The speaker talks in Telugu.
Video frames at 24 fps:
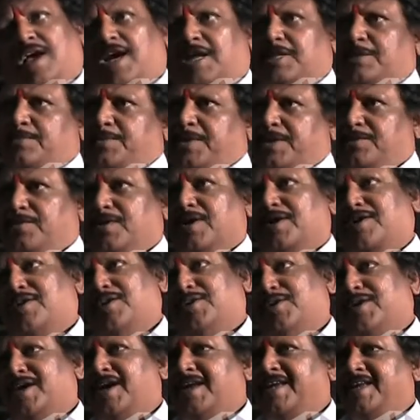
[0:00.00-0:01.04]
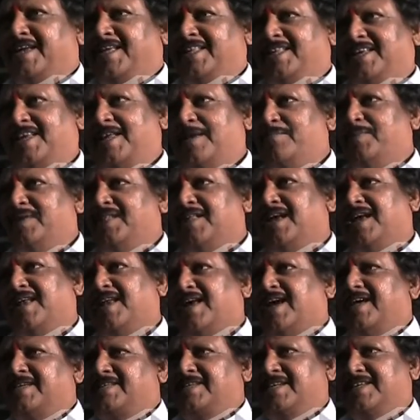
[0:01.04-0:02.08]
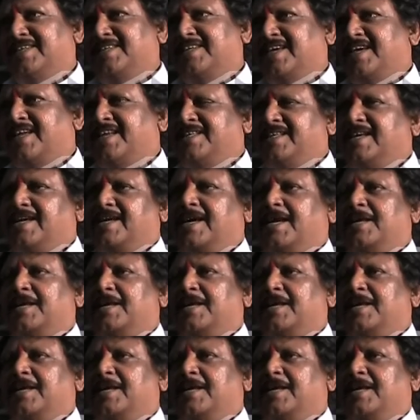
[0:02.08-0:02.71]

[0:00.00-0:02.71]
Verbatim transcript: అది ప్రతి ఒక్కరు కానీ అది నమ్మి దాన్ని ఆచరించగలిగితే